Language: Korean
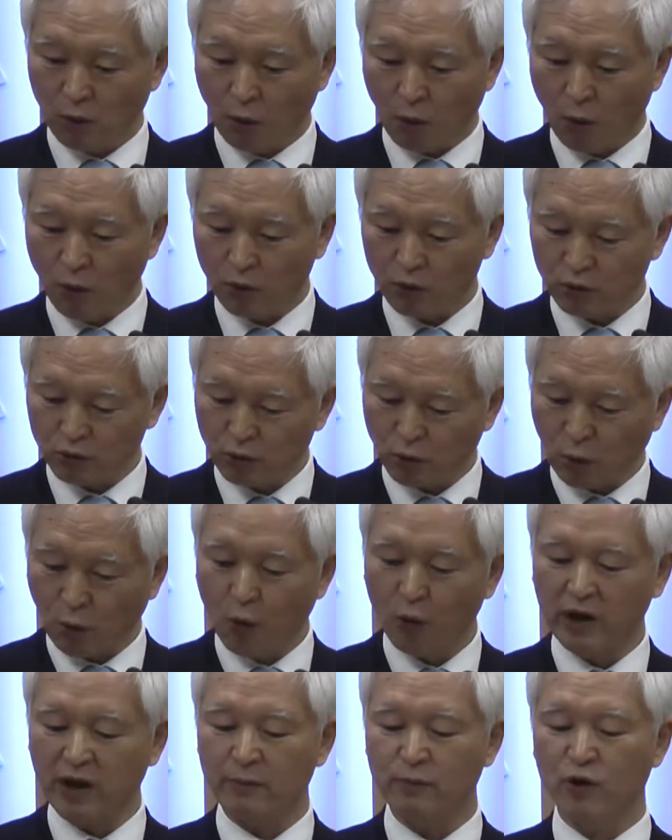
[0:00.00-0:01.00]
5,
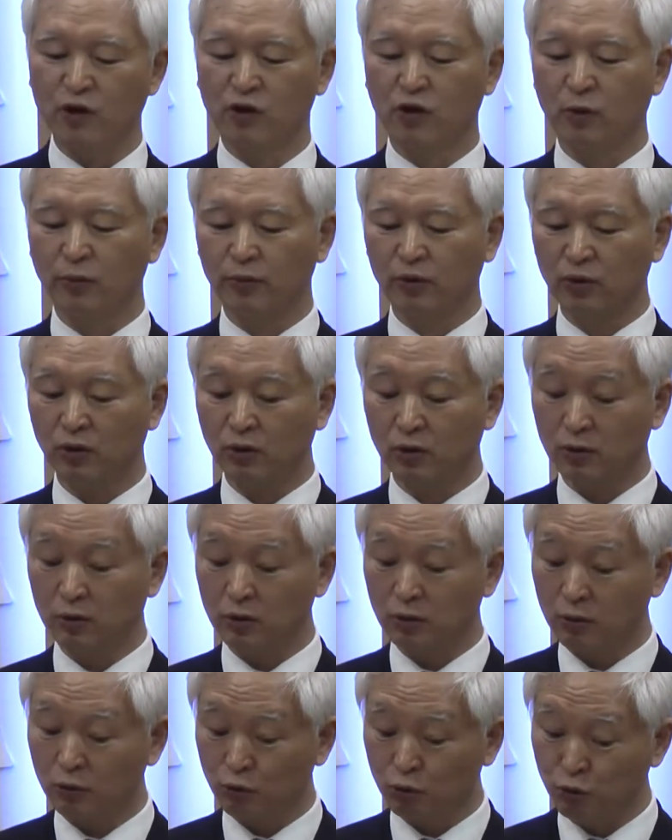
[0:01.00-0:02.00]
6, 명교부터
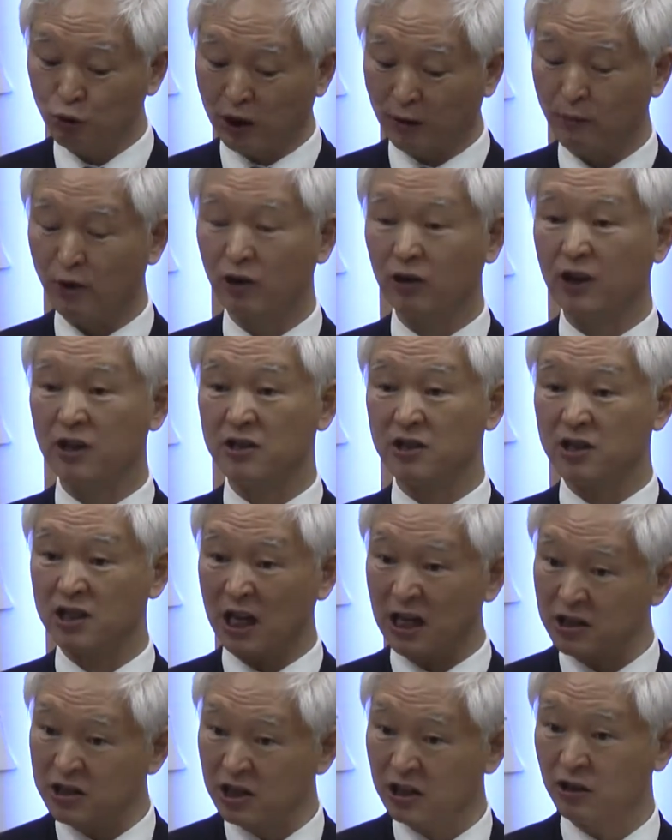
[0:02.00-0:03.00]
9계명까지
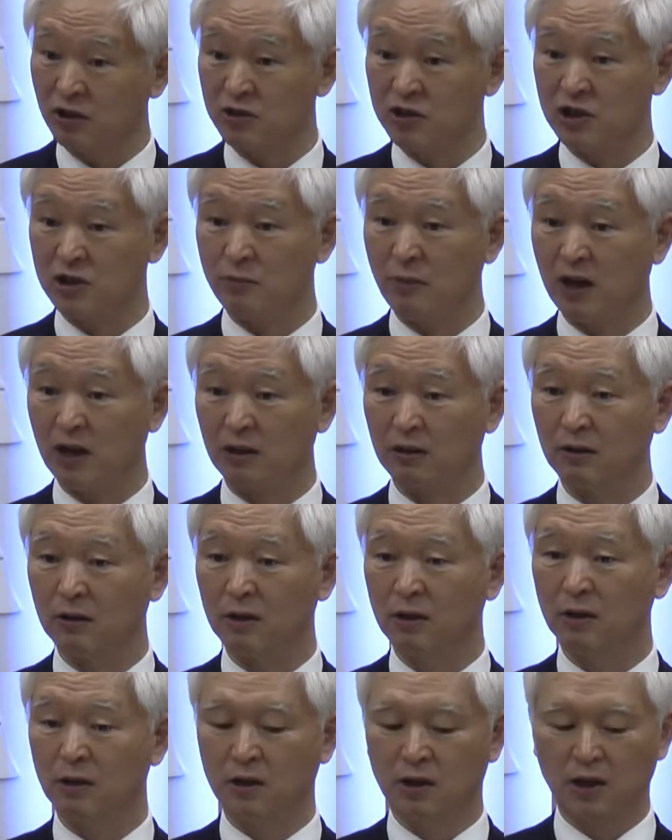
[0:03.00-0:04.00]
잘 지켰지만
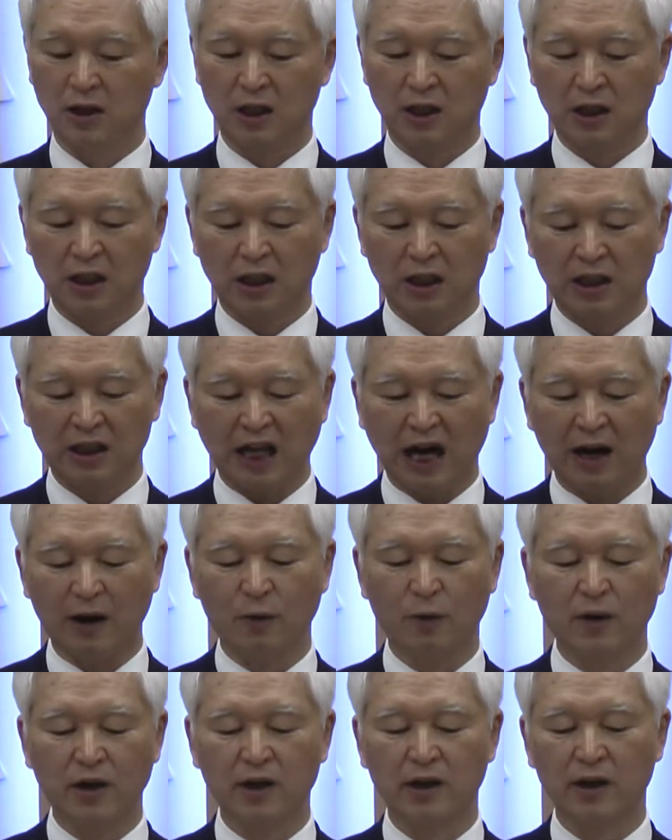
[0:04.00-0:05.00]
나
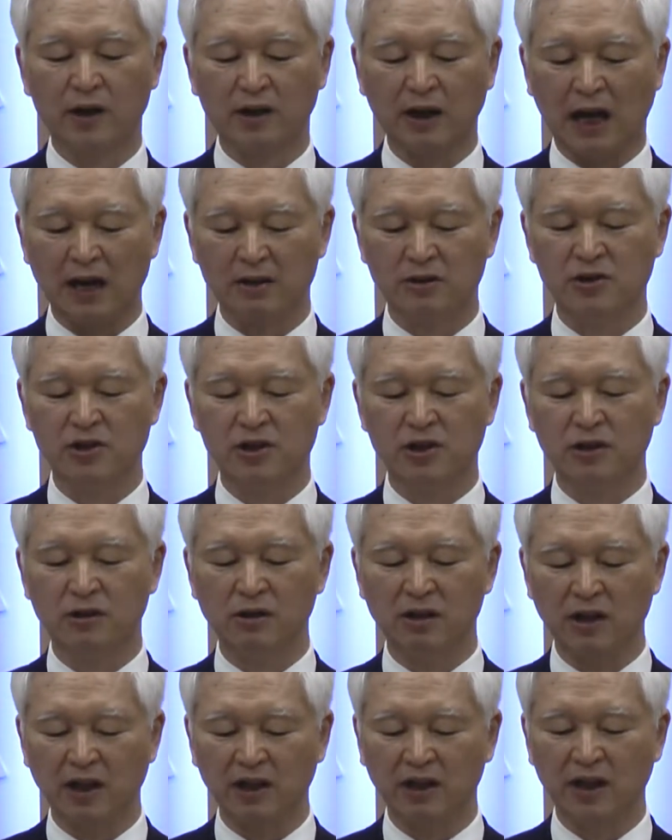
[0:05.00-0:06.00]
외에 다른
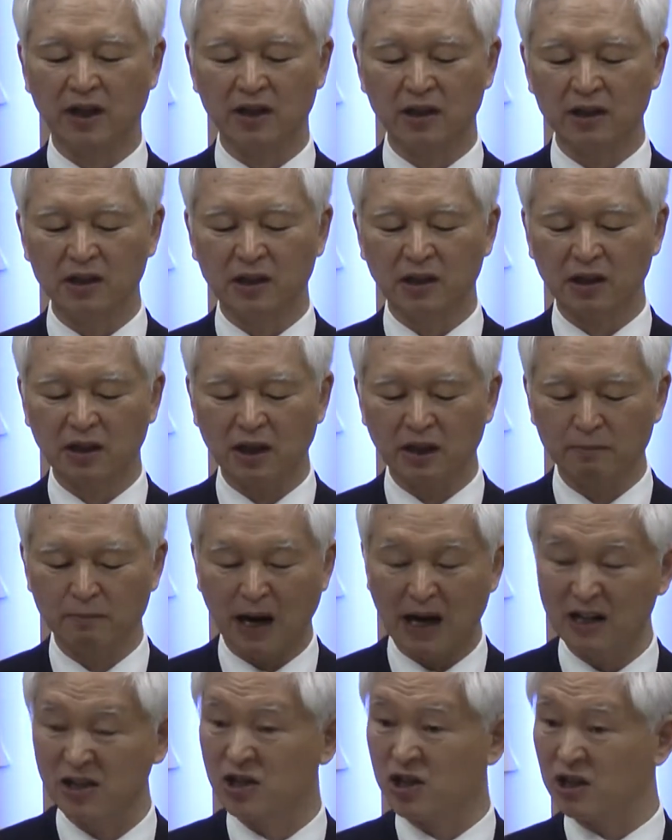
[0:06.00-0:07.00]
신을 내게 있게
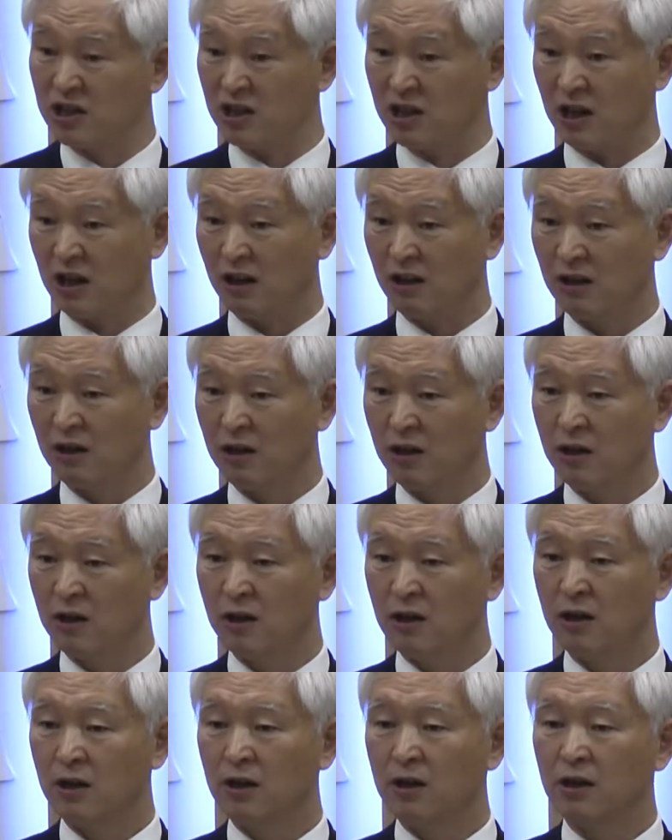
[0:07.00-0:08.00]
말진이라
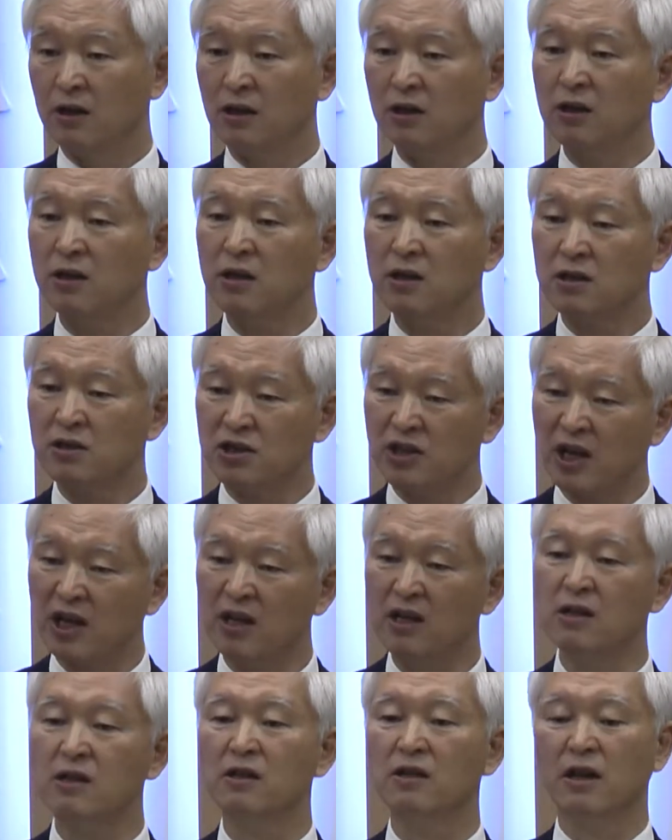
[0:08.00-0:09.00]
이
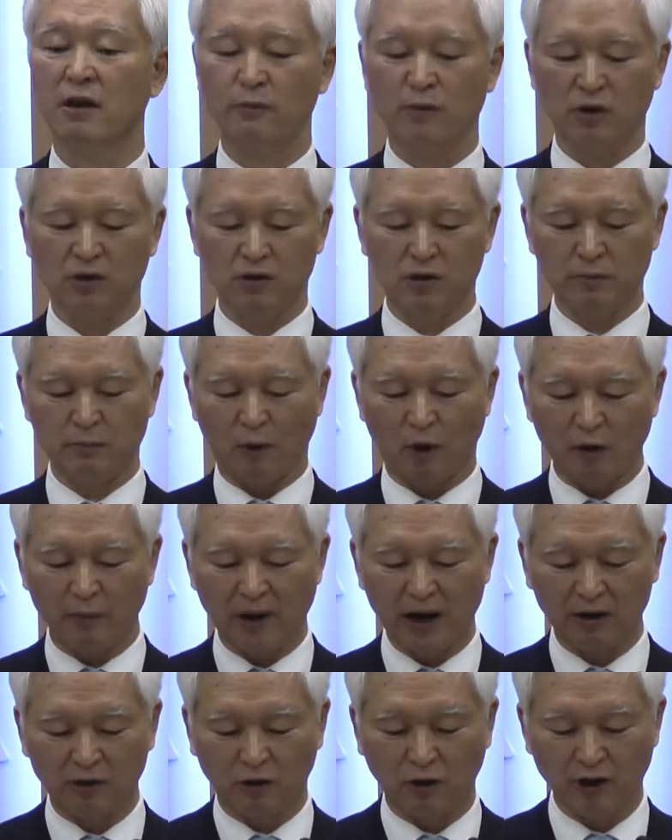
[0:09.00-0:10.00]
제1계명을
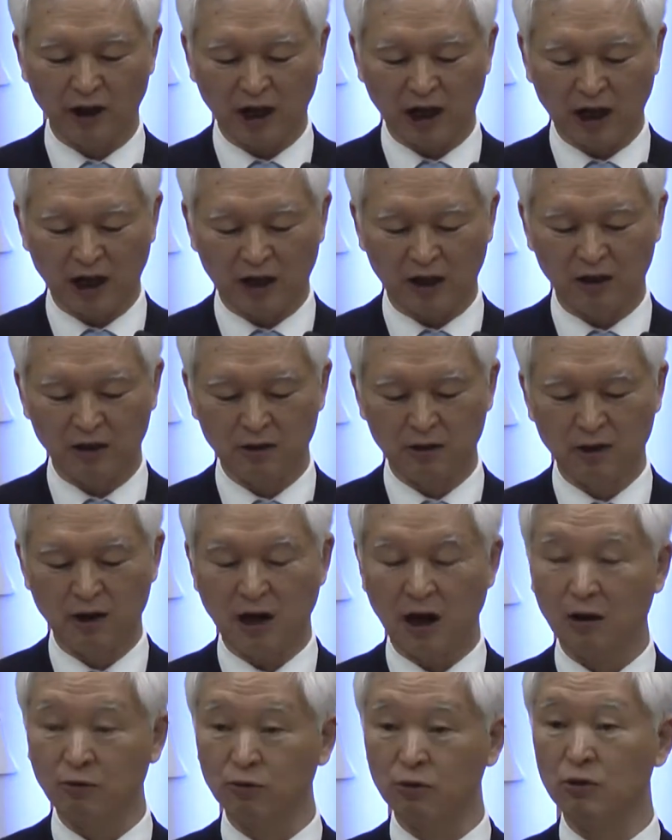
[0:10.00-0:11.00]
범한 거야
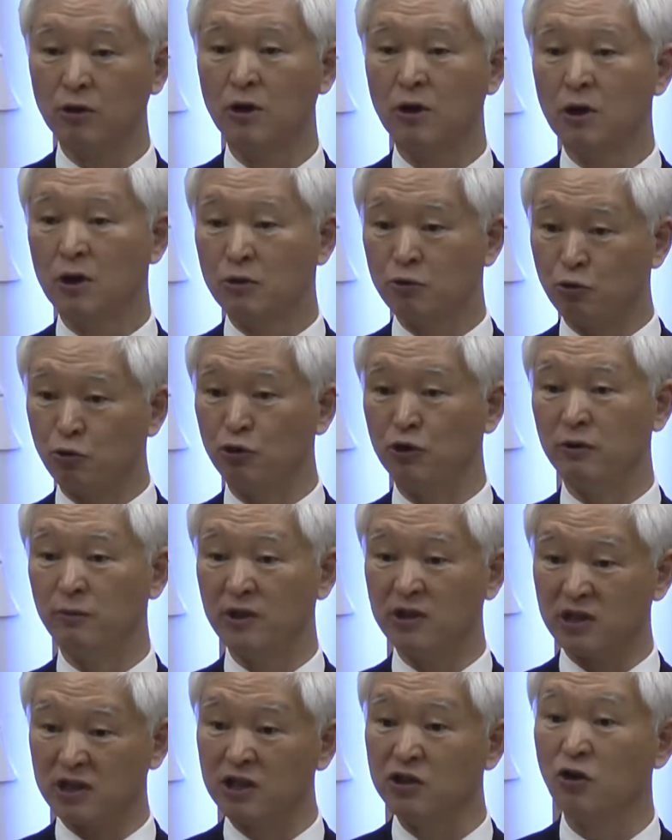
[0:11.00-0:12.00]
하고
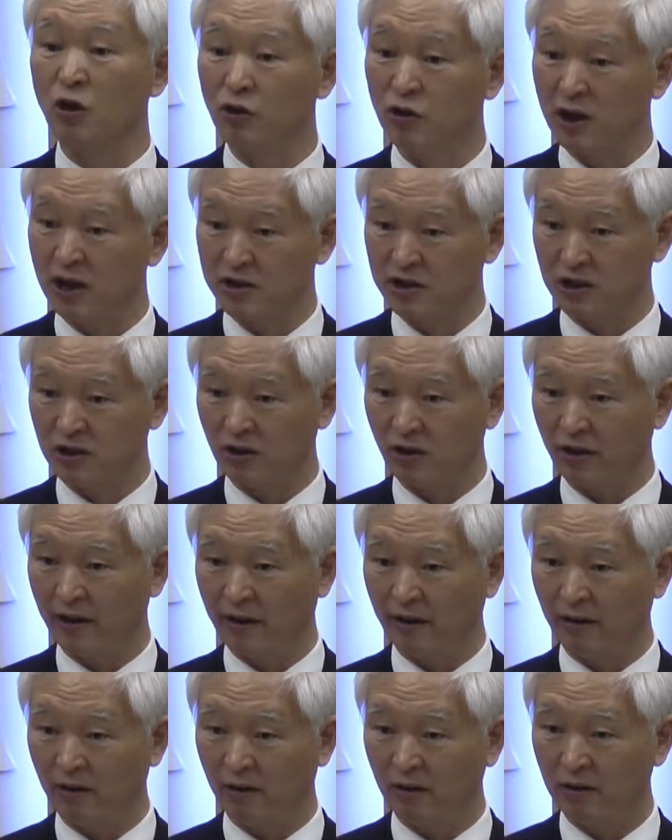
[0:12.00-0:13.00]
주님이 지적을 하신
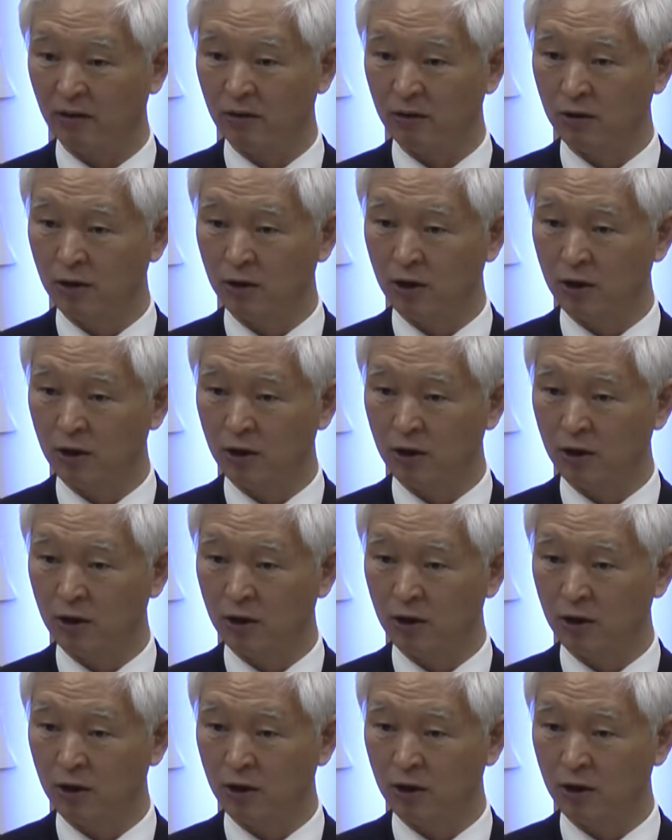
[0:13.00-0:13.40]
거예요.